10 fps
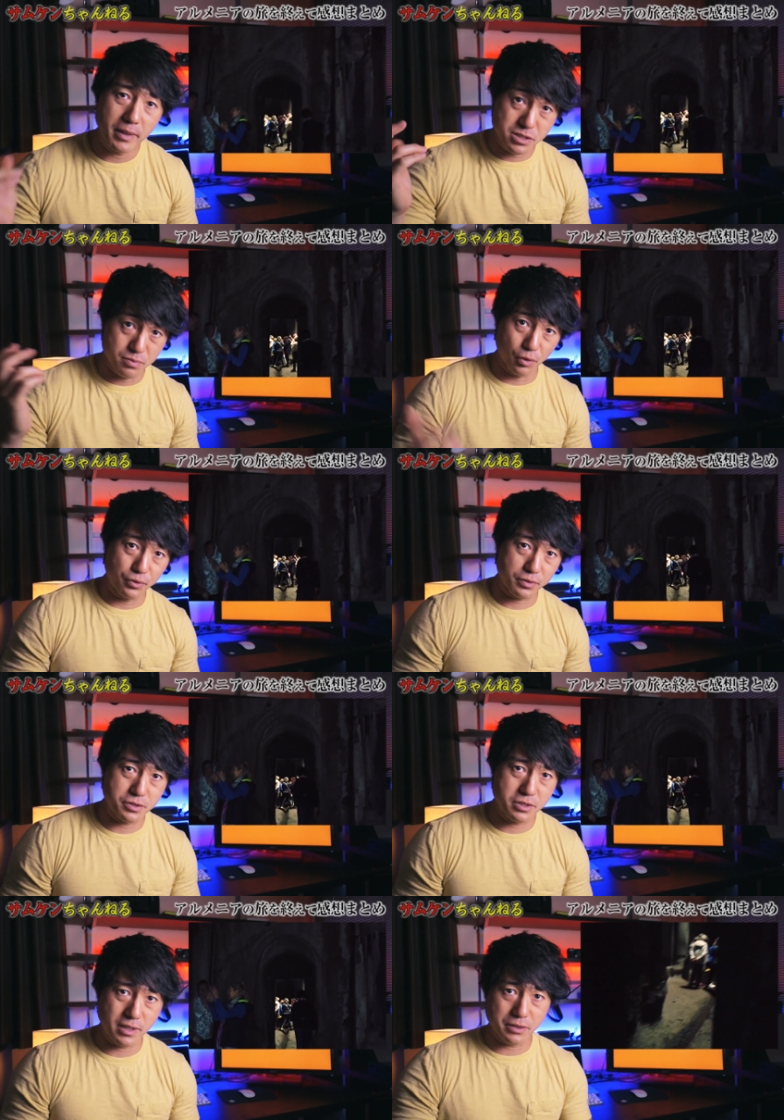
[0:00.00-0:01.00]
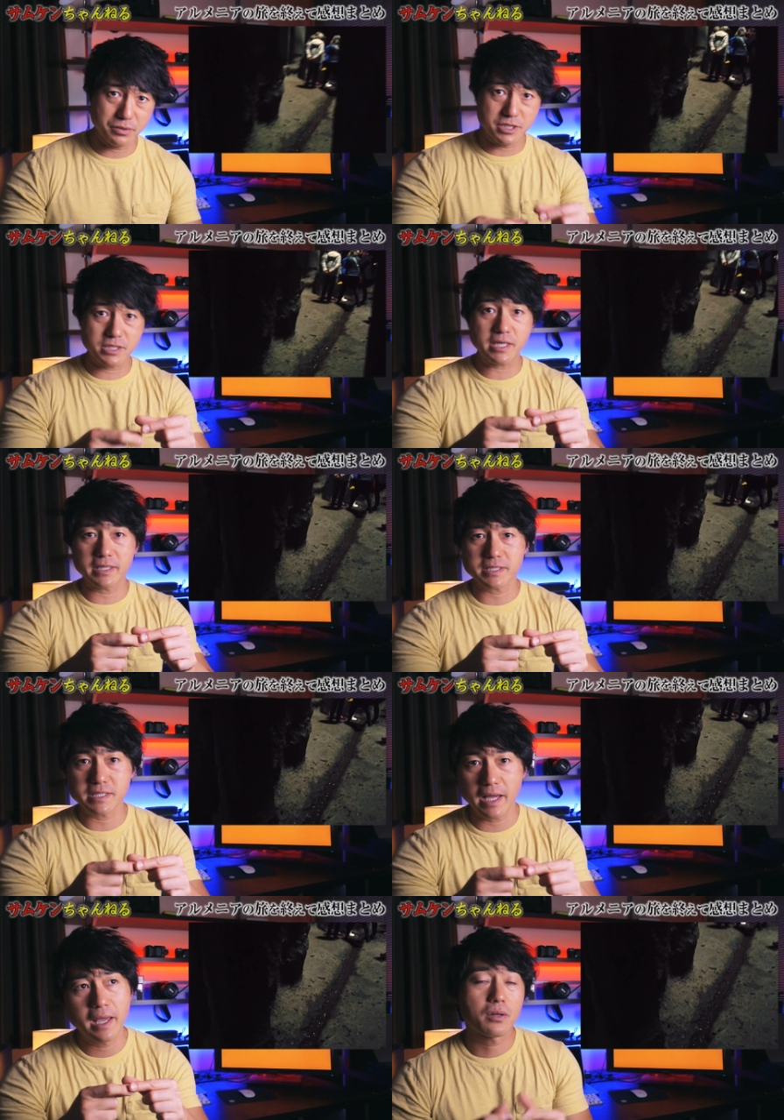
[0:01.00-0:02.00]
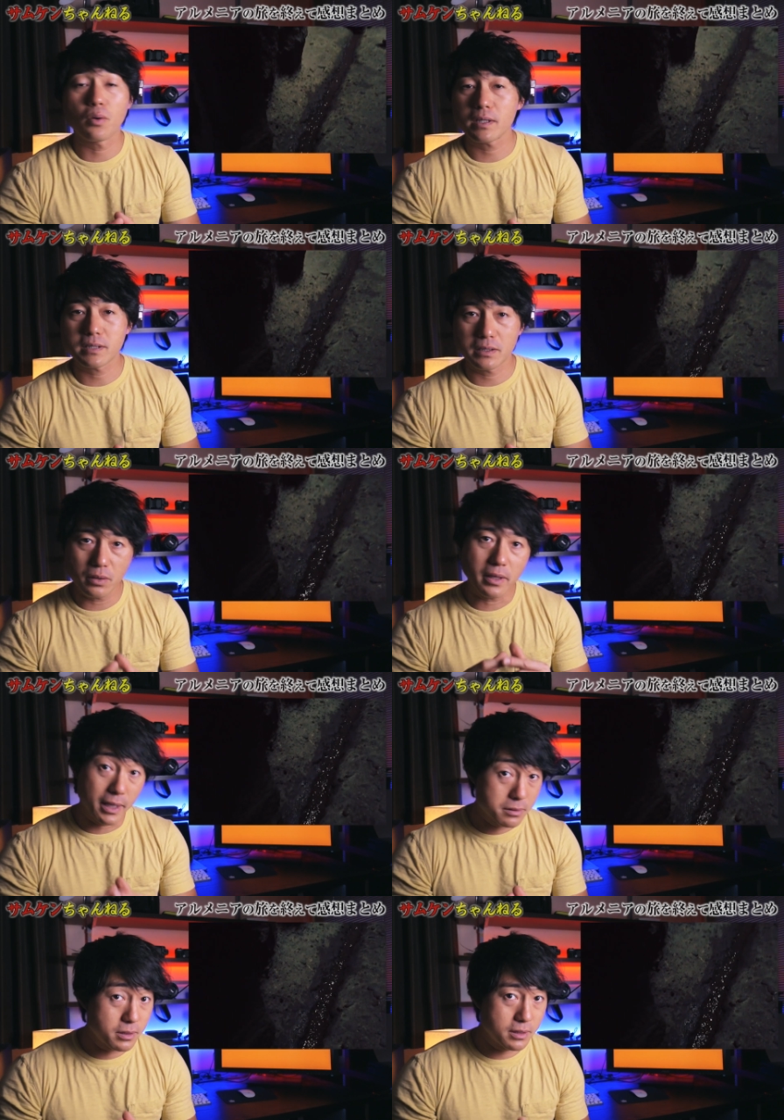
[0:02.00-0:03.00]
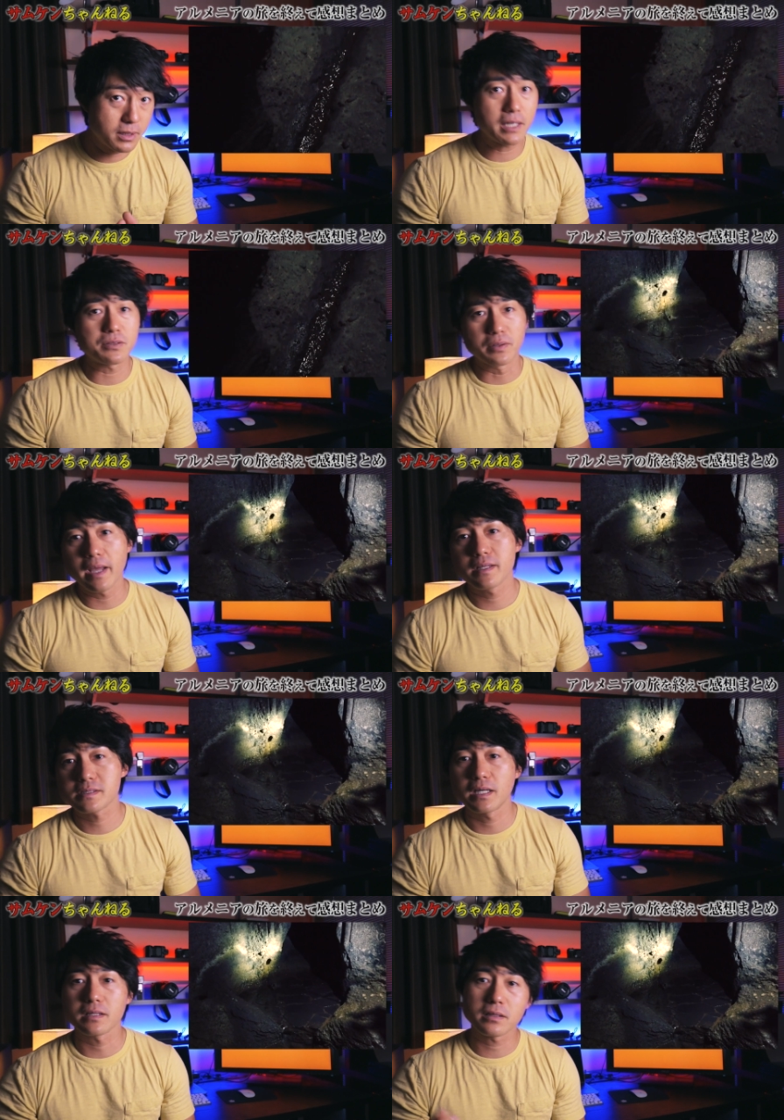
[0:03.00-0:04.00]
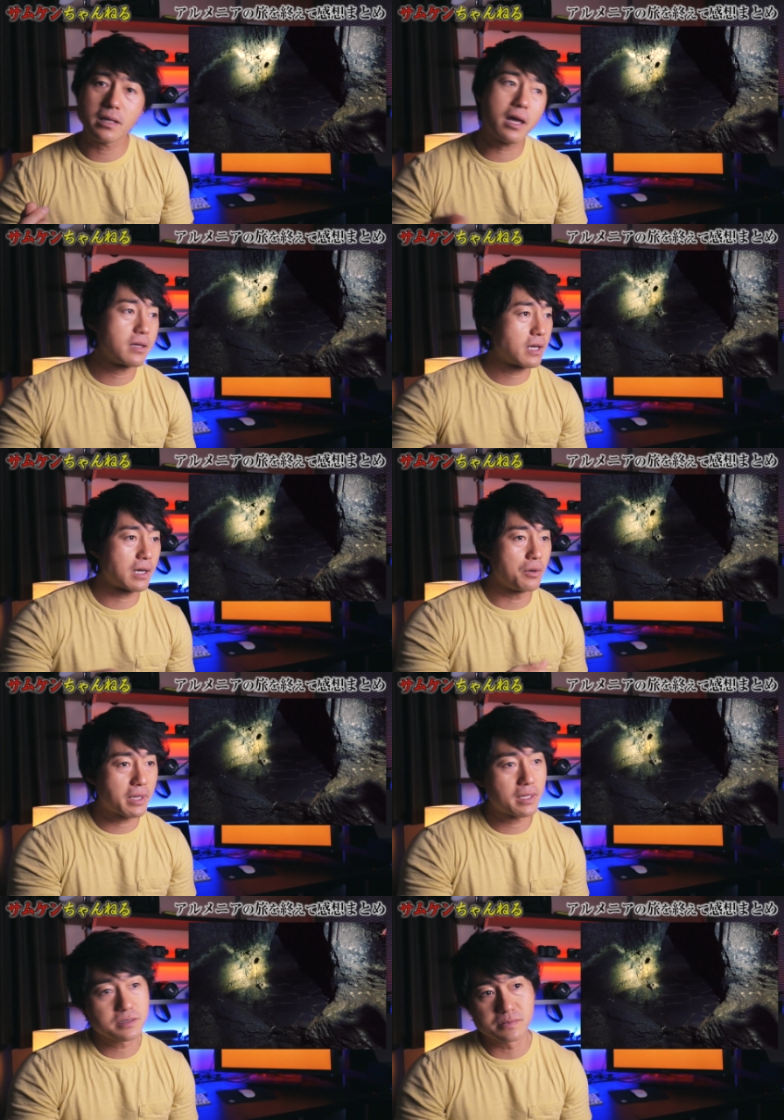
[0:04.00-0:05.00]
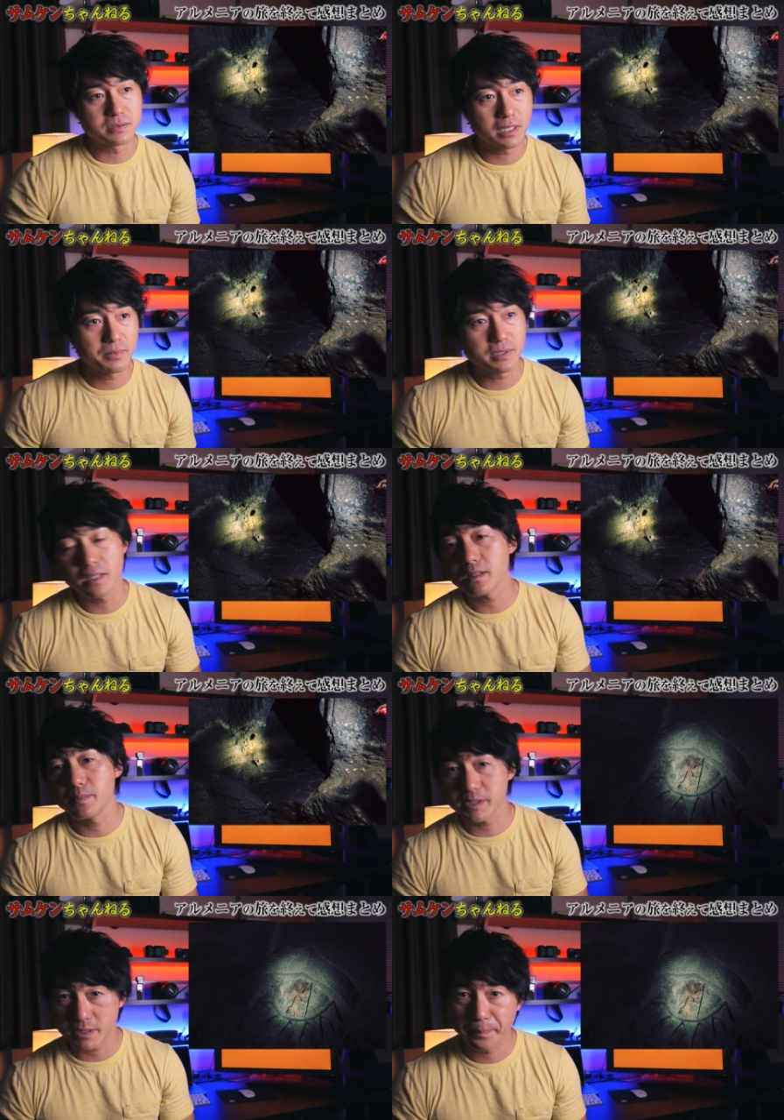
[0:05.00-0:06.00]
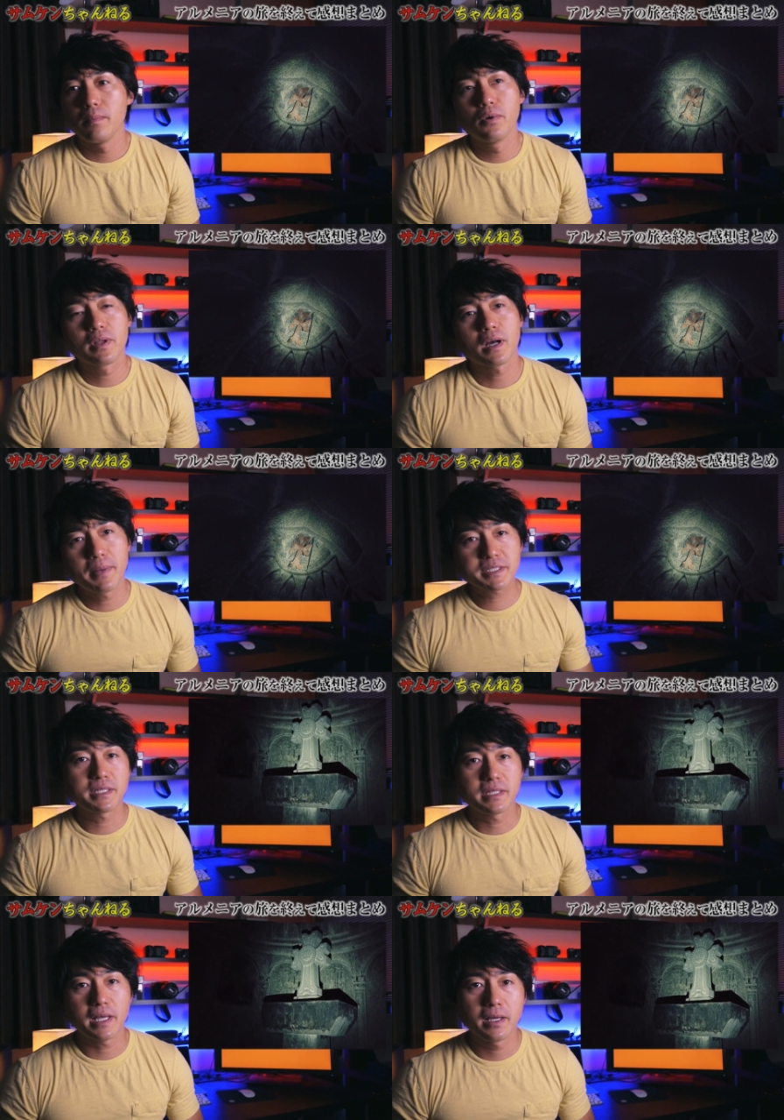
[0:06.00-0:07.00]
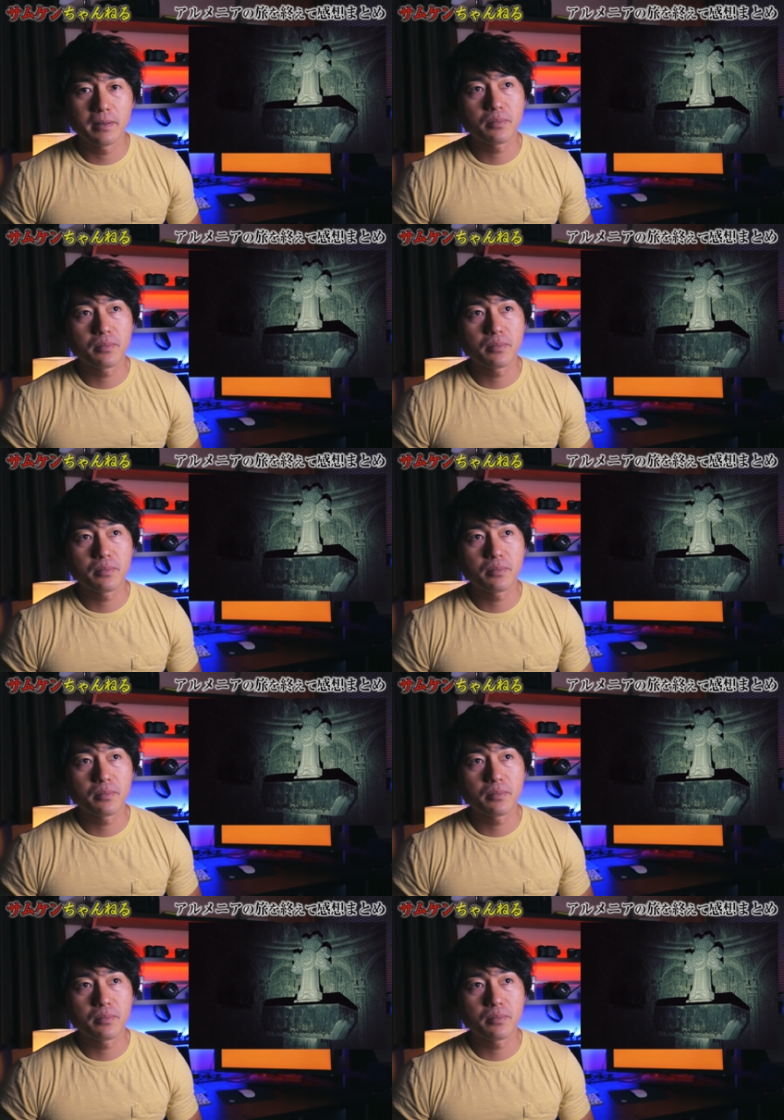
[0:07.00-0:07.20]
まあ、いつもお得意のあの小さいですね小型の エルイーディー ライトをね使って中をね自分で見ていきました。もうなんかまさにね